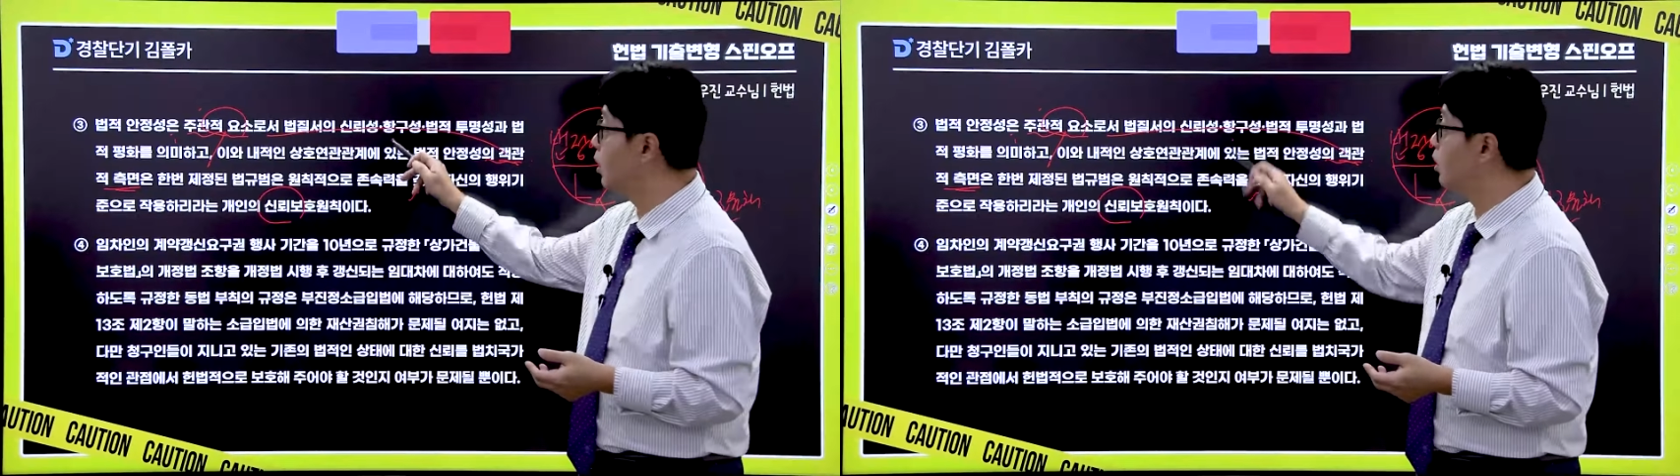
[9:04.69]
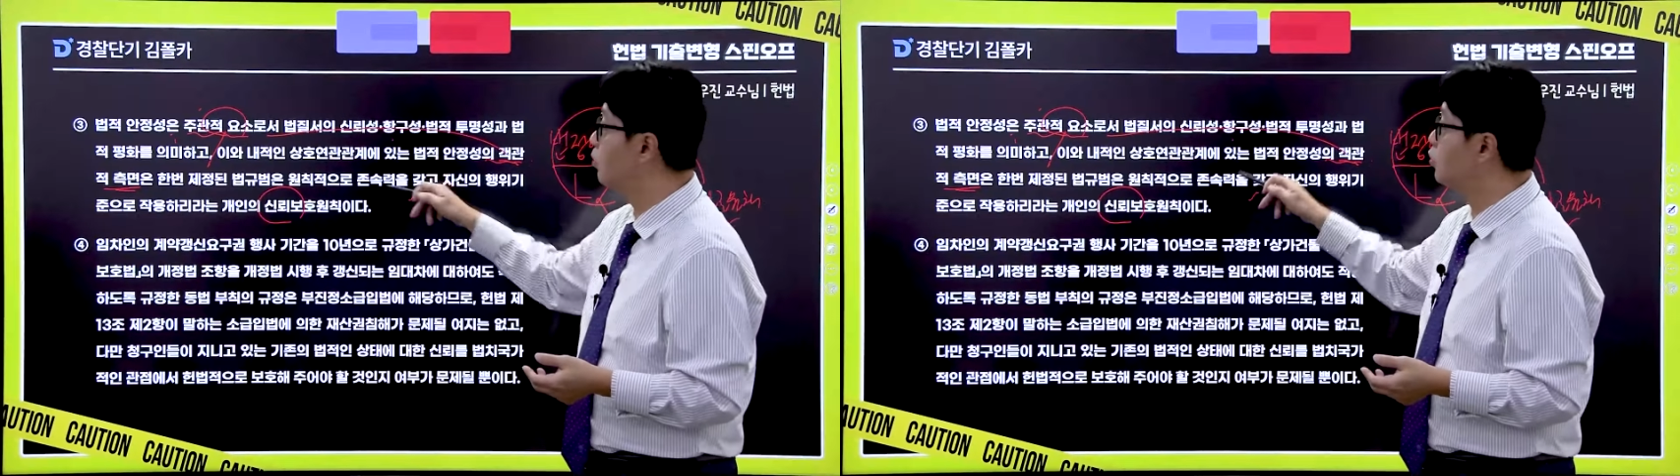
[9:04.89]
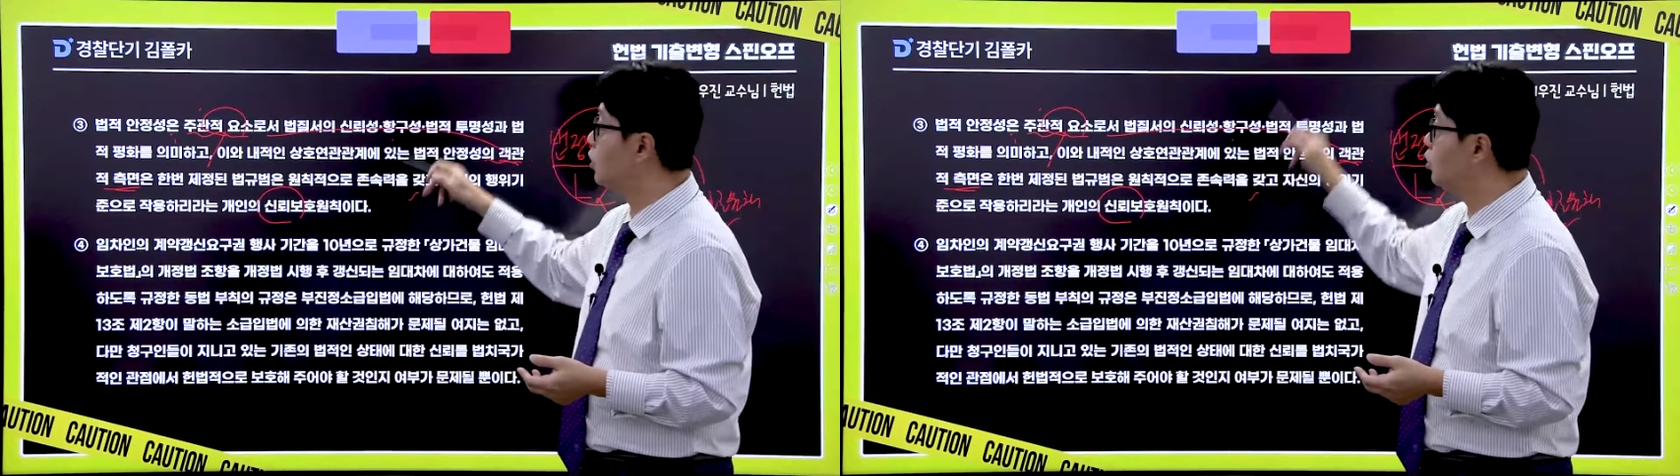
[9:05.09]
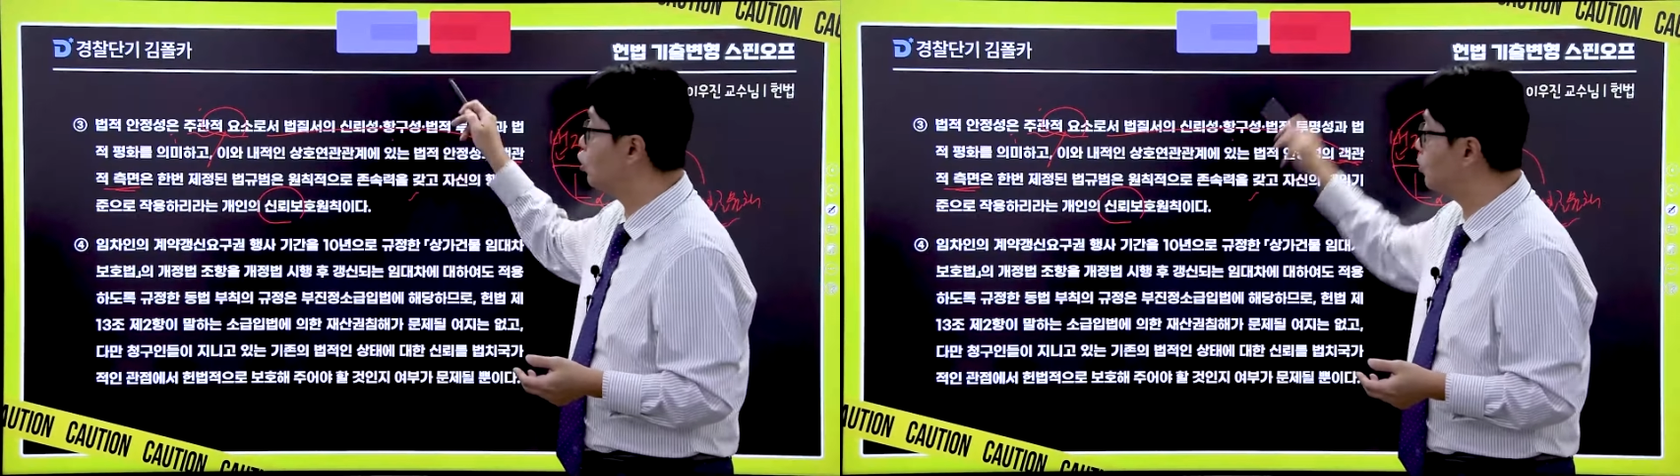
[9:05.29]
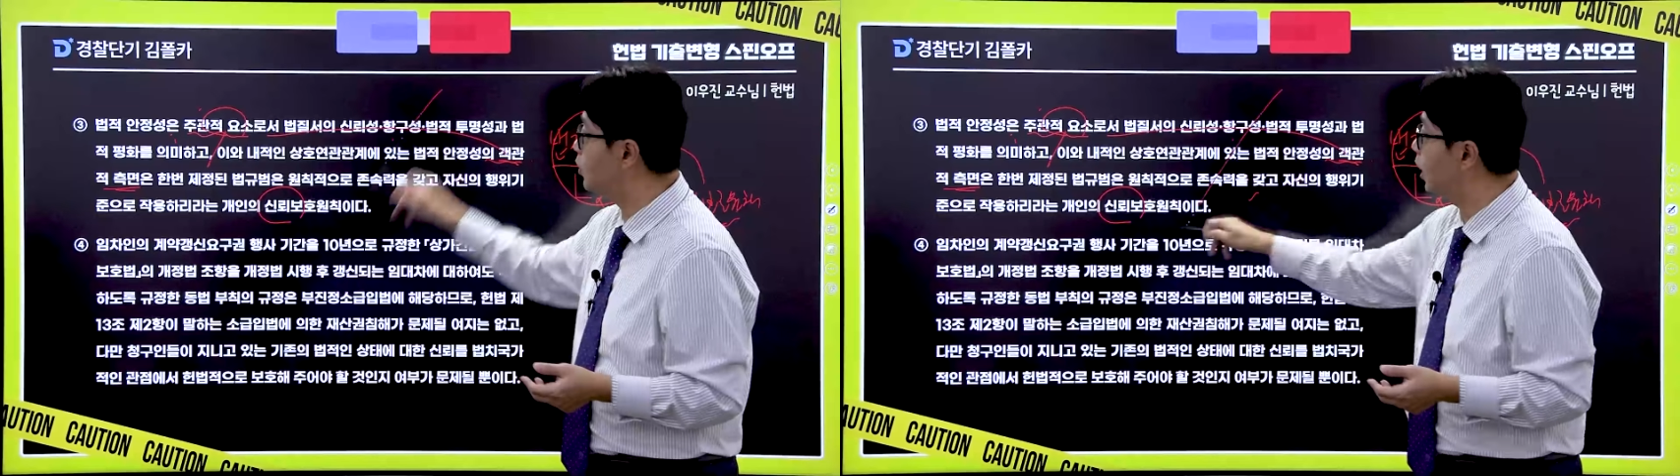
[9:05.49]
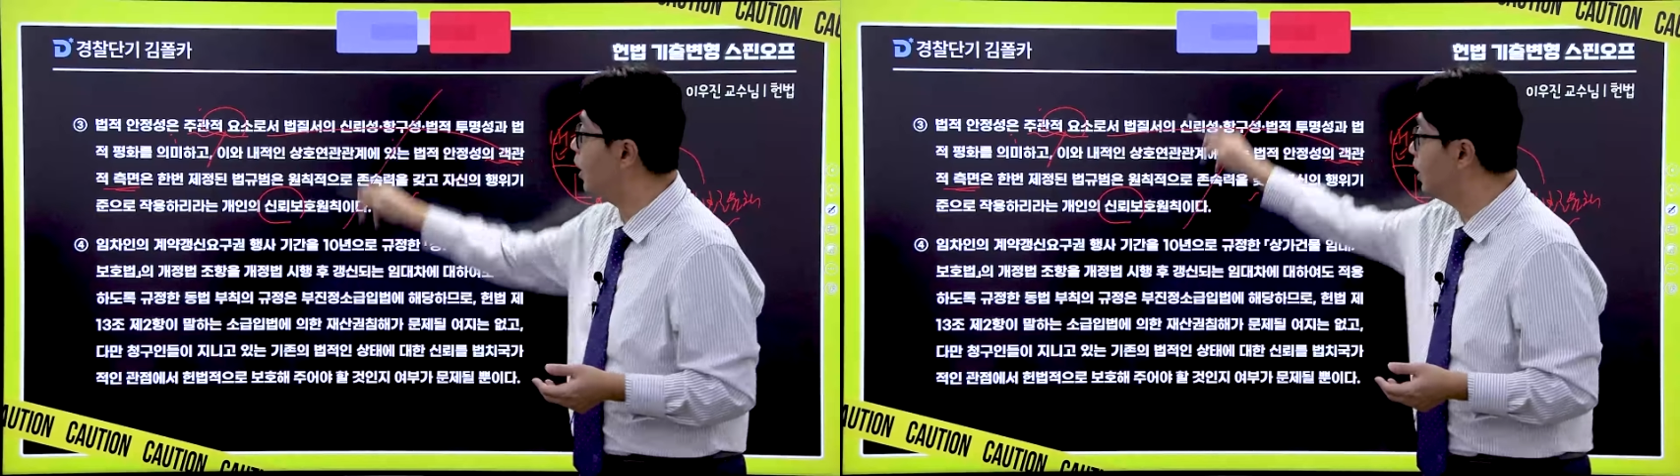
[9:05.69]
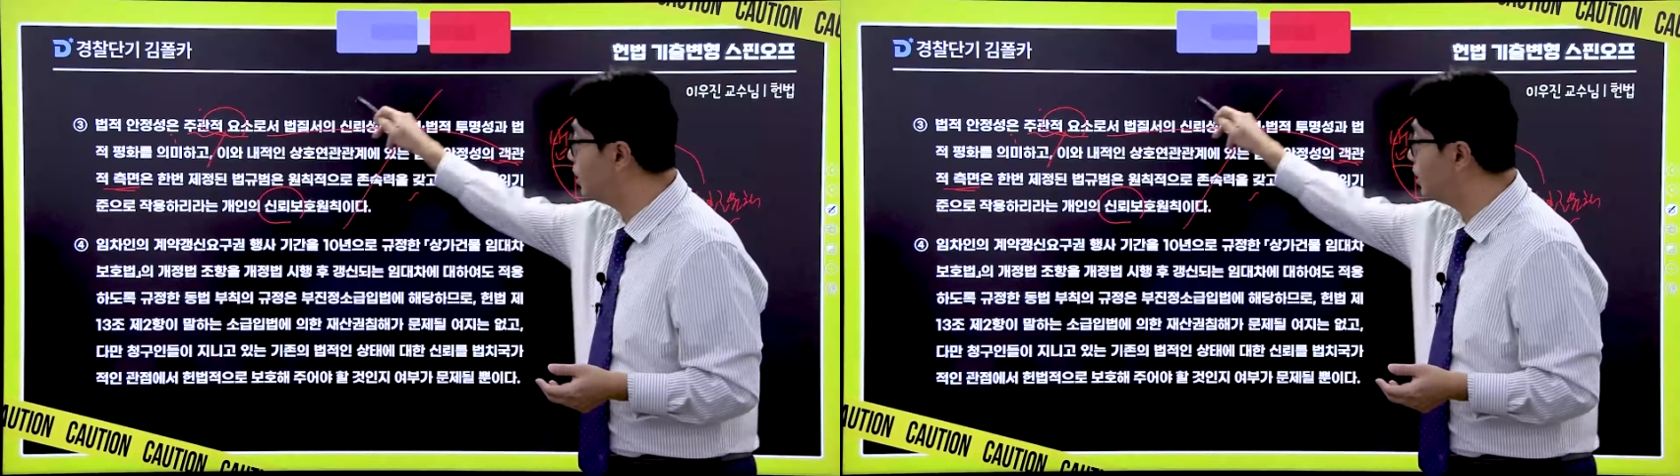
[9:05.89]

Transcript: 이런 문제는 쉽게